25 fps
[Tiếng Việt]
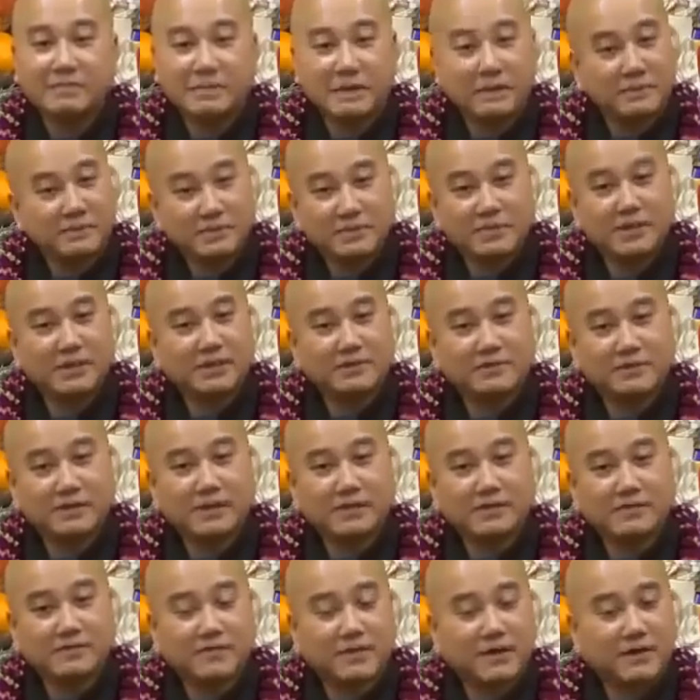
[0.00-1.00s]
mỉm cười với
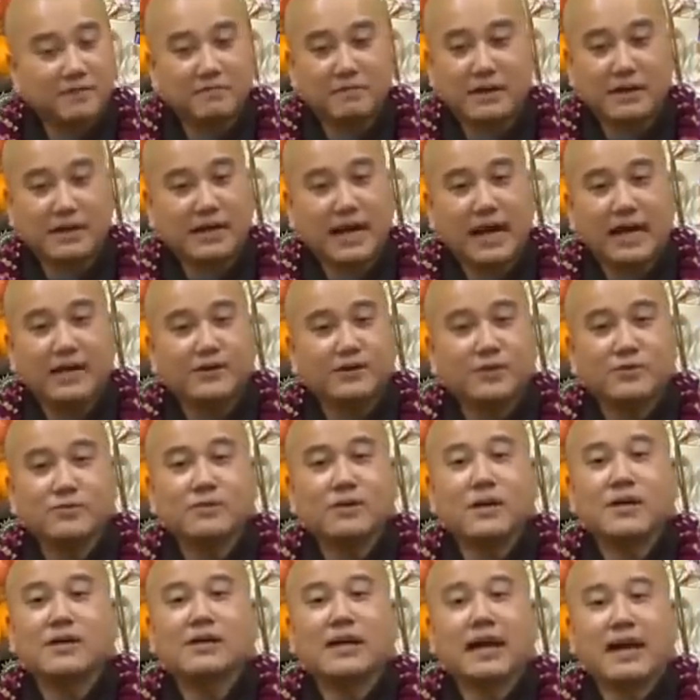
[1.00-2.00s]
Đức Phật mà cả
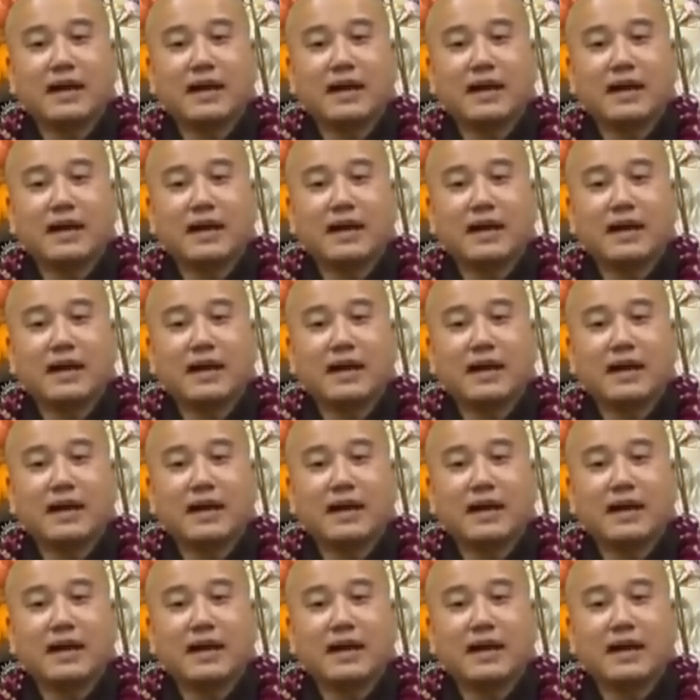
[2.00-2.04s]
chúng ngơ